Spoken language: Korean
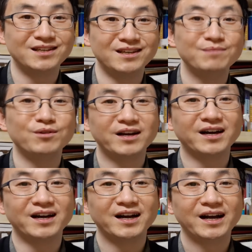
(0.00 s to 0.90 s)
이건
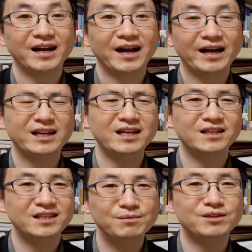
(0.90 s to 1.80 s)
뭐냐 하나의
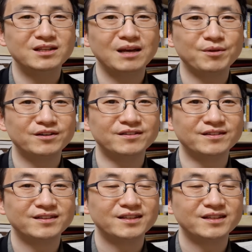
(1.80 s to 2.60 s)
팁을 드린다면은